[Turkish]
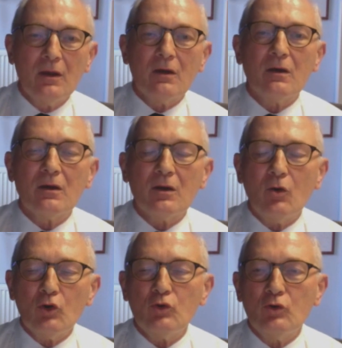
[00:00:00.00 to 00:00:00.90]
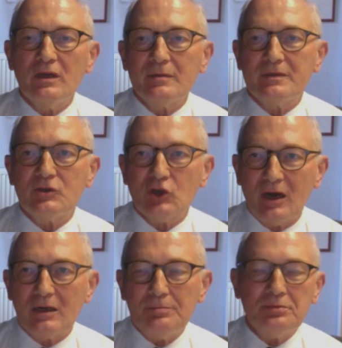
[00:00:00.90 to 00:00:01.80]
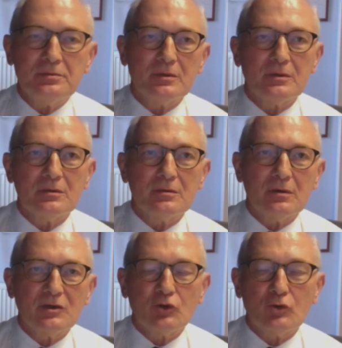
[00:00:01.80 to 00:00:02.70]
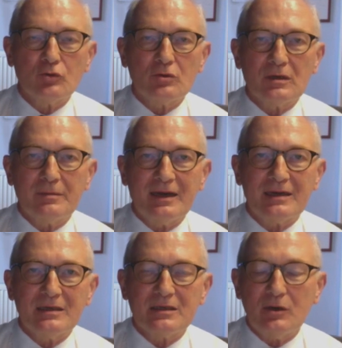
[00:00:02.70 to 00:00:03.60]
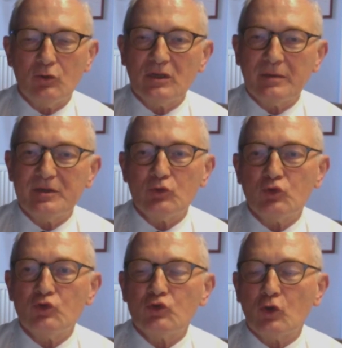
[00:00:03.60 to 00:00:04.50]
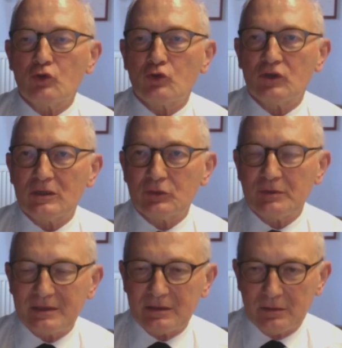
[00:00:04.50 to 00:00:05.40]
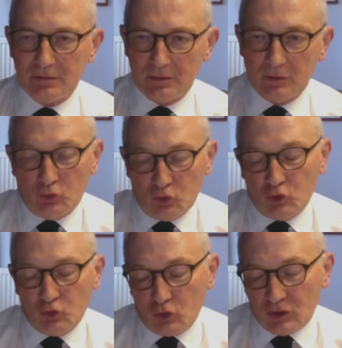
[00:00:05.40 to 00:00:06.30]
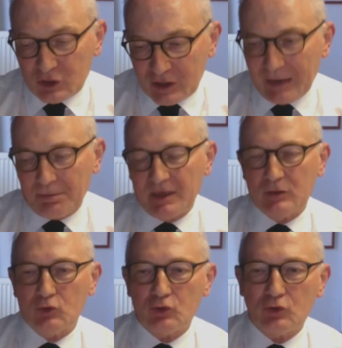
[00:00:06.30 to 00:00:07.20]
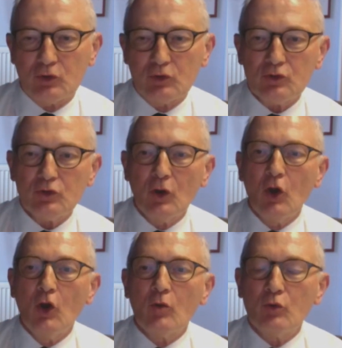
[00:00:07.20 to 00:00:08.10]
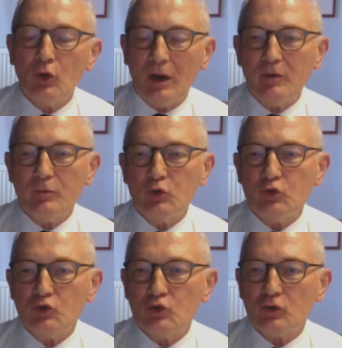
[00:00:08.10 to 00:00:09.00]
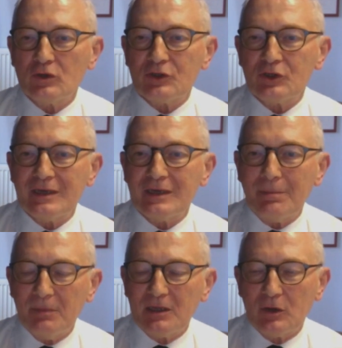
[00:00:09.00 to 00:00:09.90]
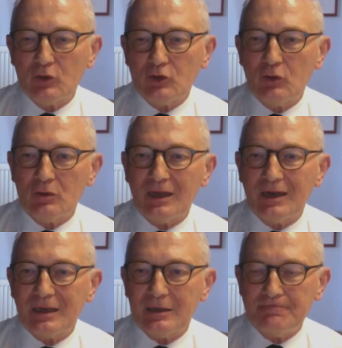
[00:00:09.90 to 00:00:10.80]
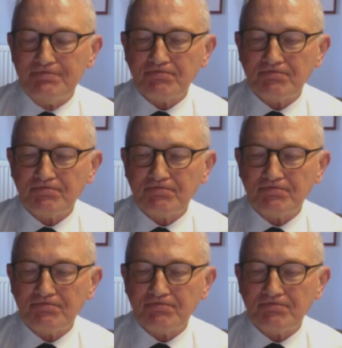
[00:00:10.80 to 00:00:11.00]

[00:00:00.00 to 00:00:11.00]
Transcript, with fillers: E, o gönüllülerimizi çağırıp e, aşı oldukları merkezlere onlara bir üçüncü doz çalışması, üçüncü doz aşı yapmayı düşünüyoruz. Bu, ama bu üçüncü doz aşı yapmadan önce onlardan